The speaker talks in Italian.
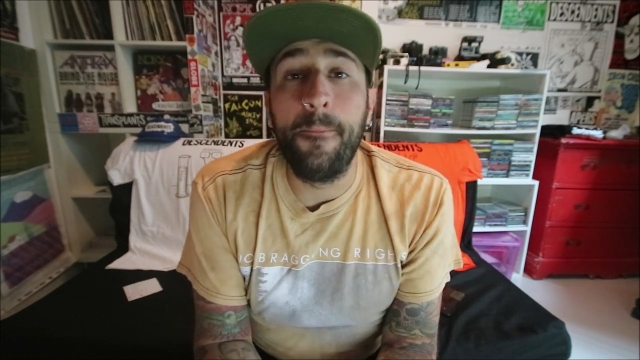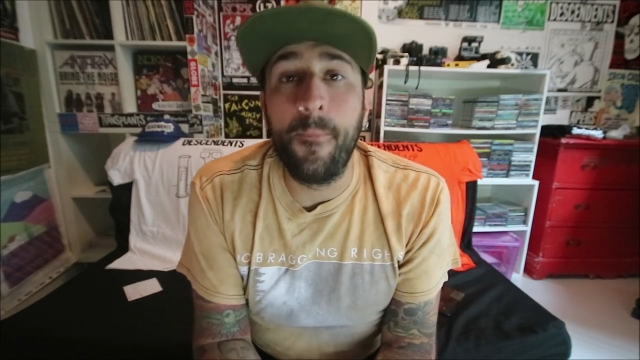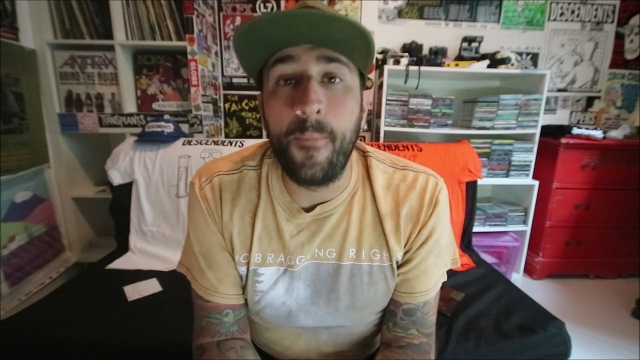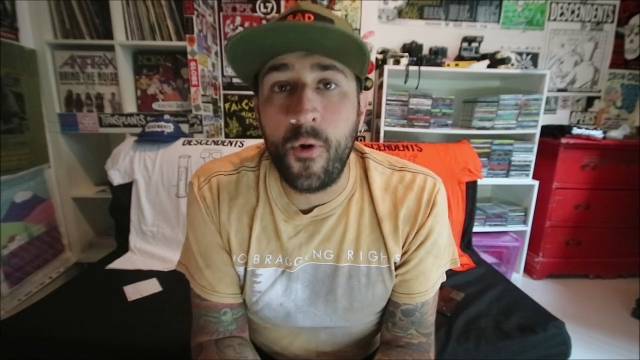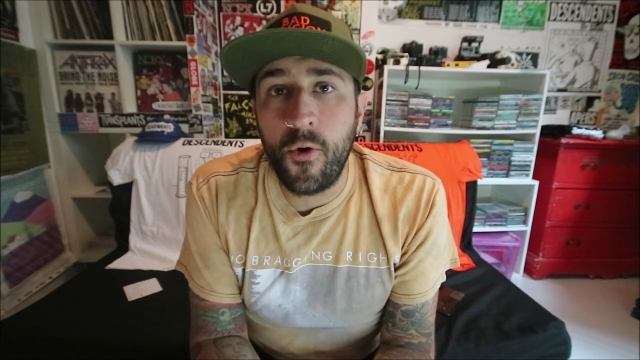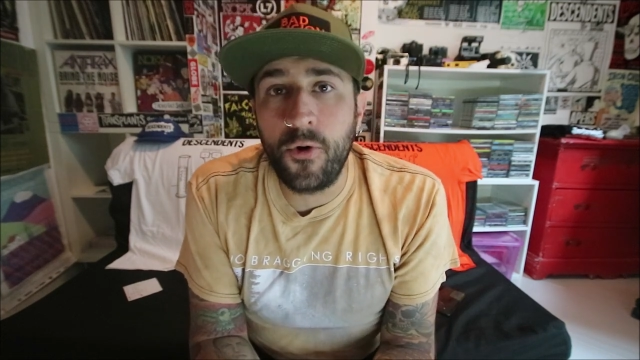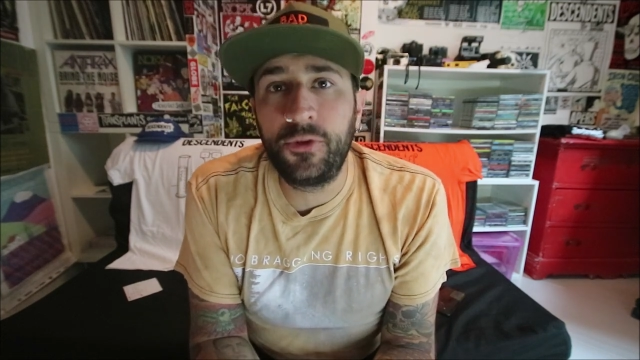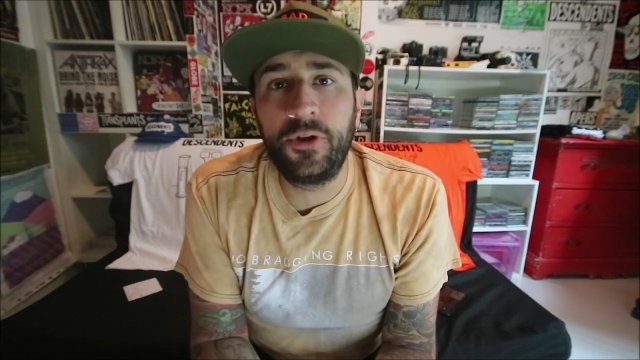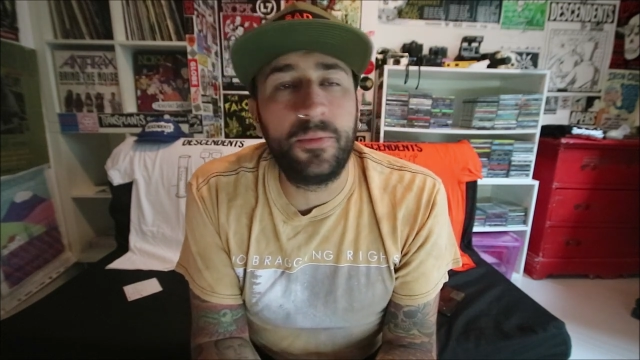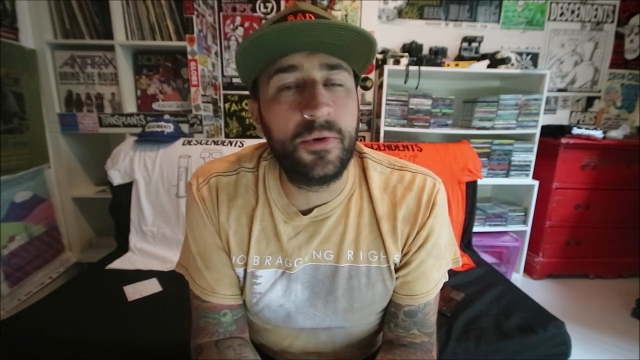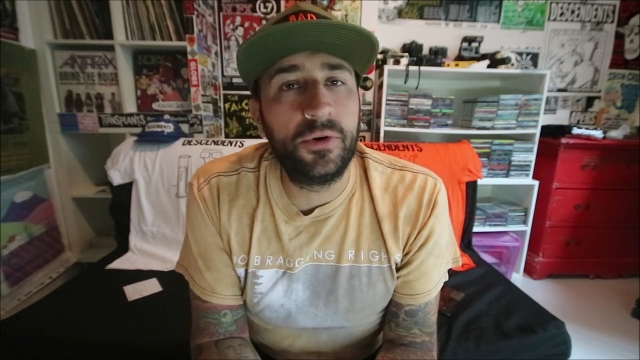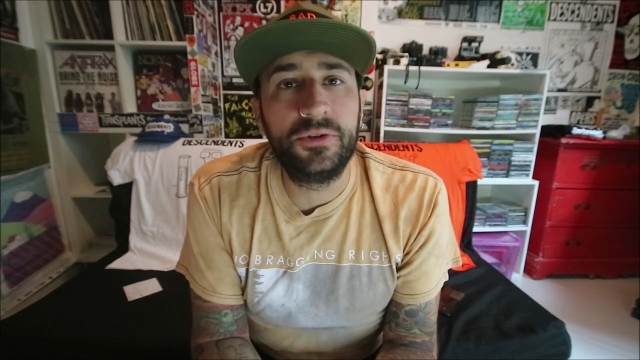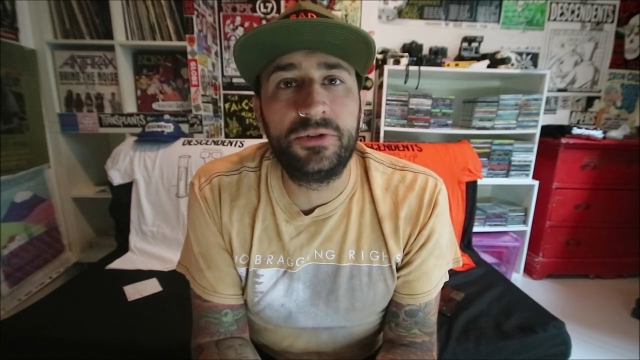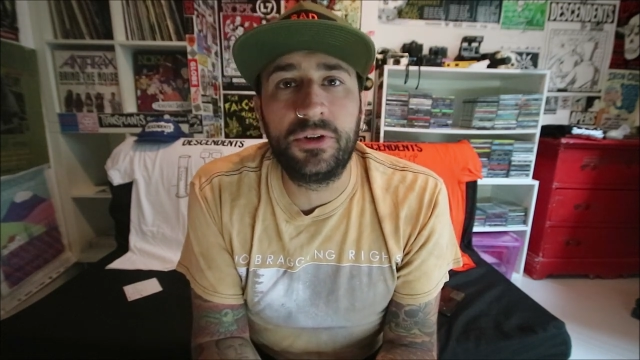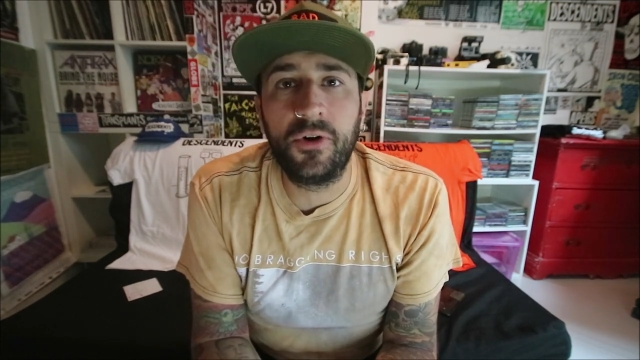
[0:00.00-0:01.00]
molto
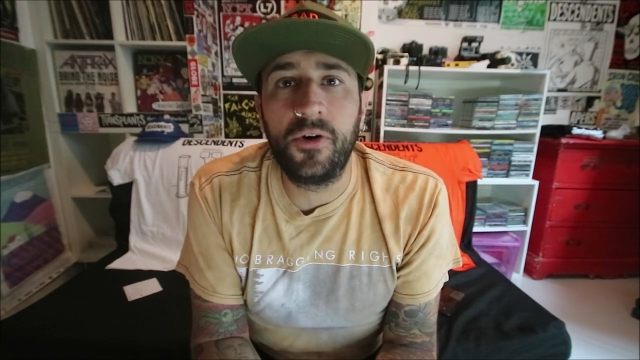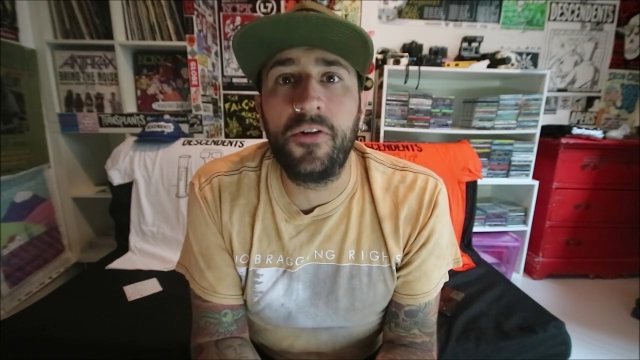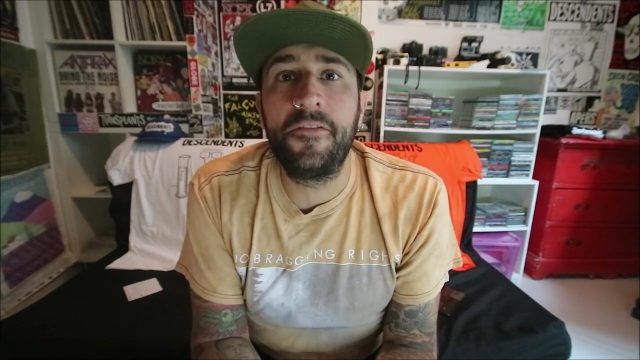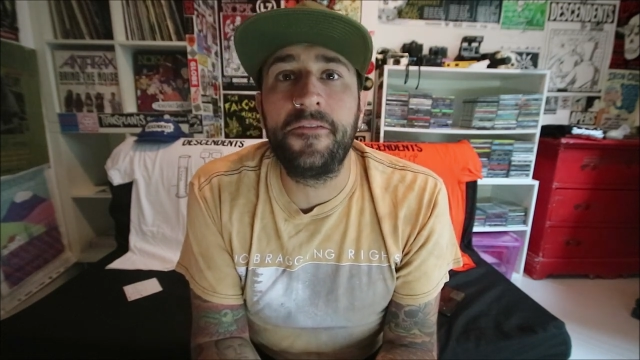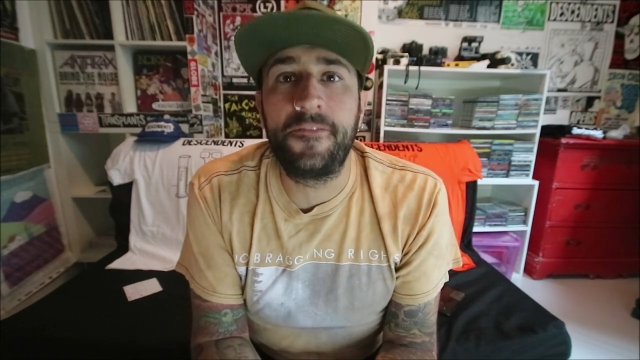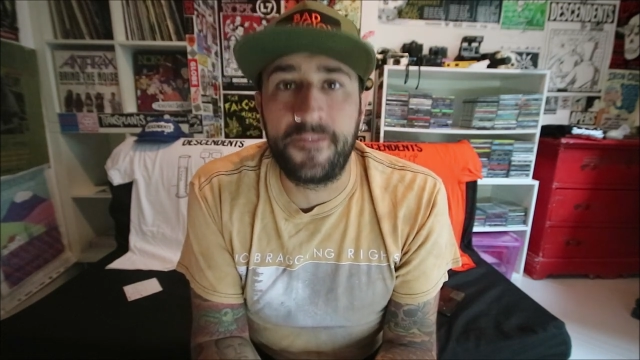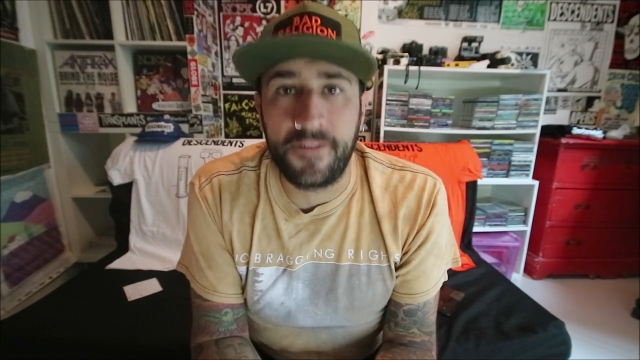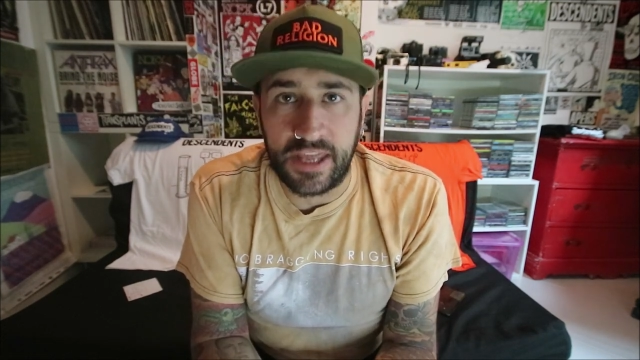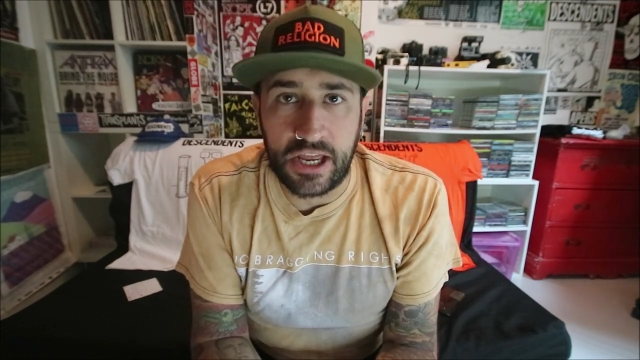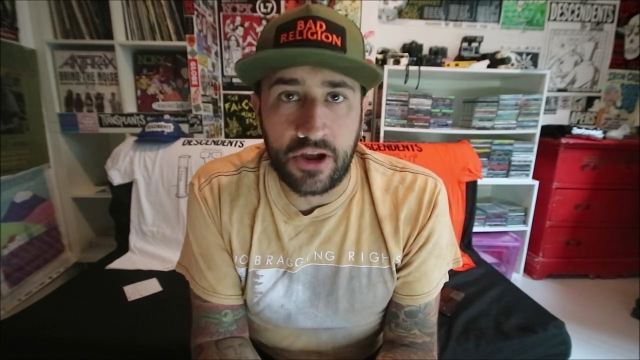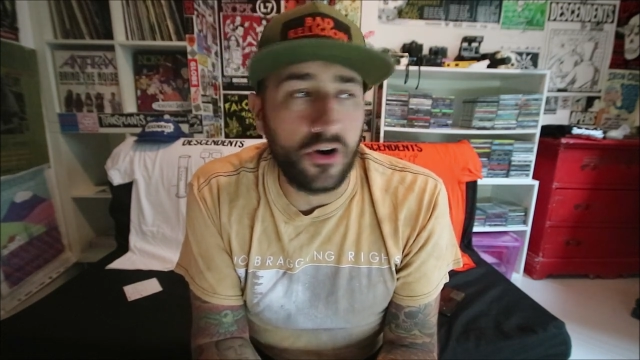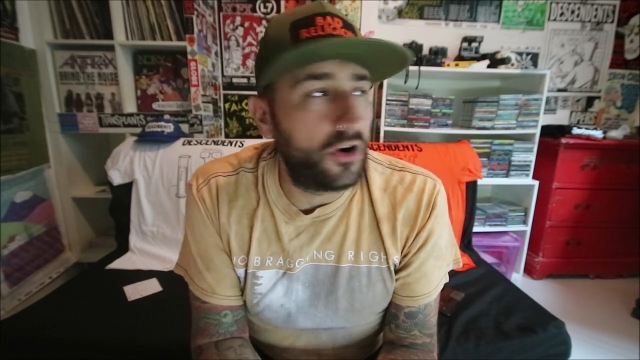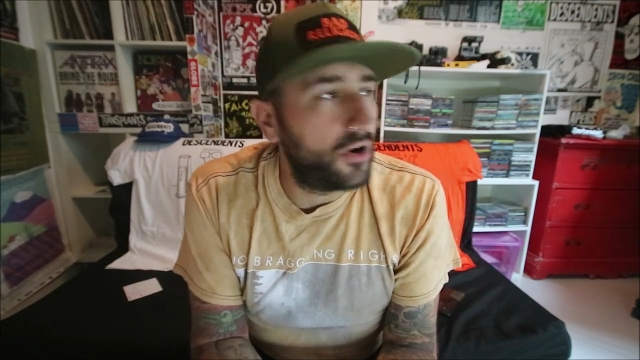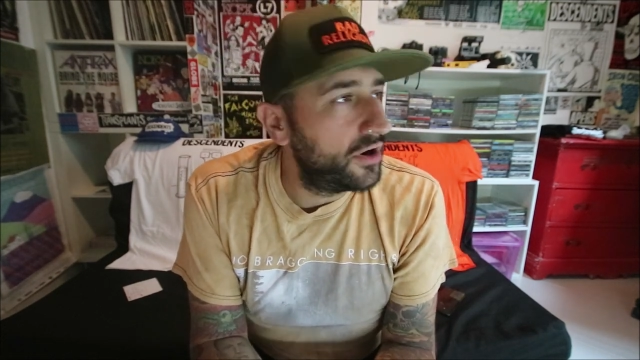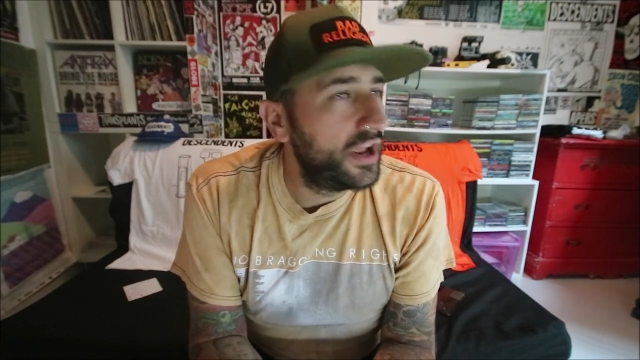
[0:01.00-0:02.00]
molto
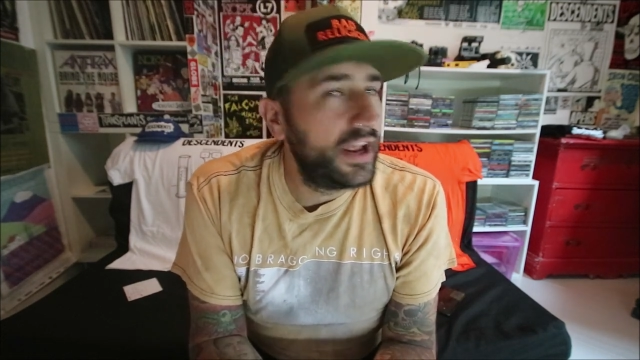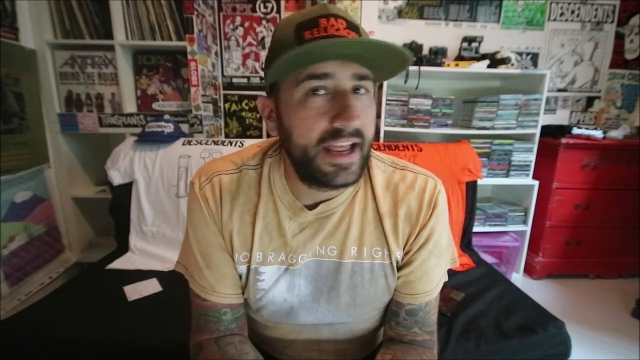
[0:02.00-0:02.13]
figo.